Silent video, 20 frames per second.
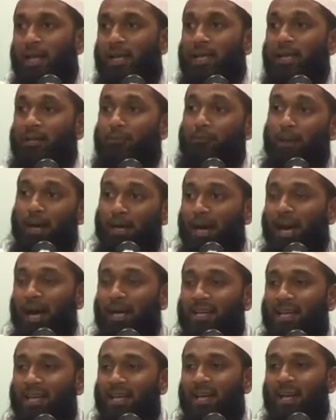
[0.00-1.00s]
लेकिन
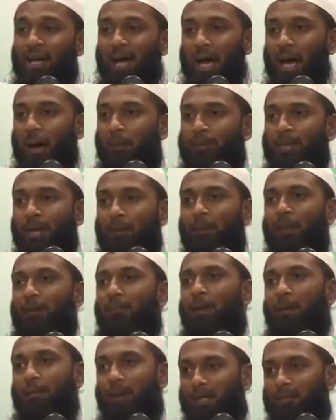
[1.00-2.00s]
पका के आपके
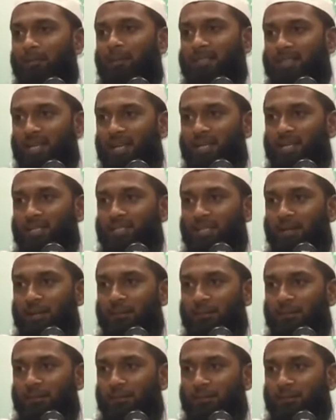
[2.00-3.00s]
अमल बर्बाद मत कर
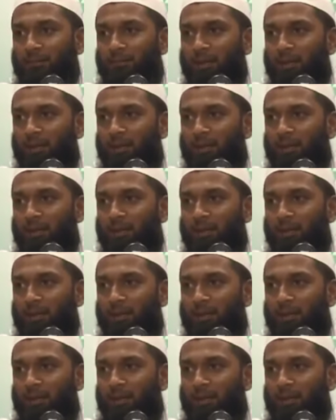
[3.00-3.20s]
लीजिए